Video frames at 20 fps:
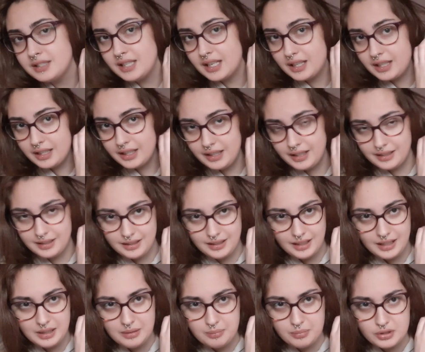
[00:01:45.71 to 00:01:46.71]
Si es que
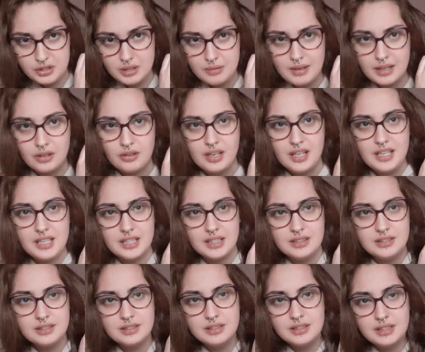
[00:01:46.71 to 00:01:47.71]
es imposible con
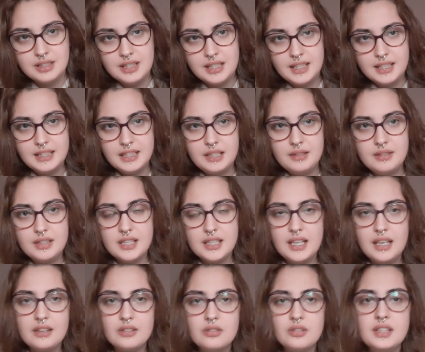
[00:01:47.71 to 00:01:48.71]
ella. De
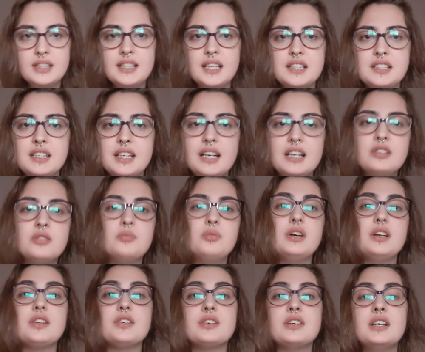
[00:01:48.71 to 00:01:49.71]
verdad, con esta chica no
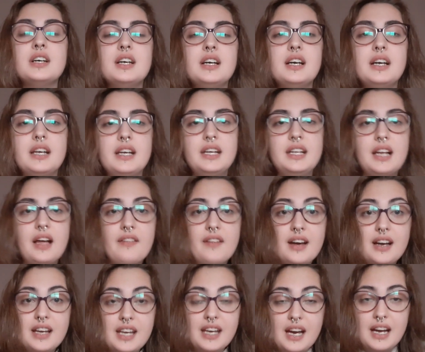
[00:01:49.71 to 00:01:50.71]
puedo. Y
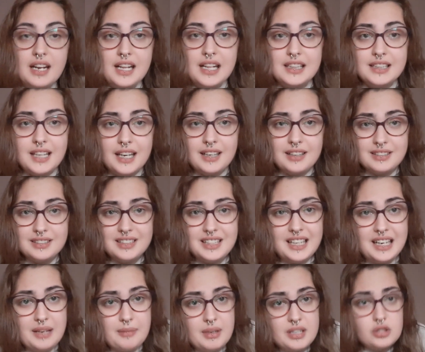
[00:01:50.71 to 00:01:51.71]
nada, eh, haré el tag
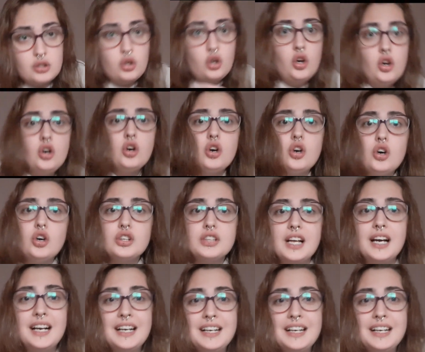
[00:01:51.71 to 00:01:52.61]
de la mascota,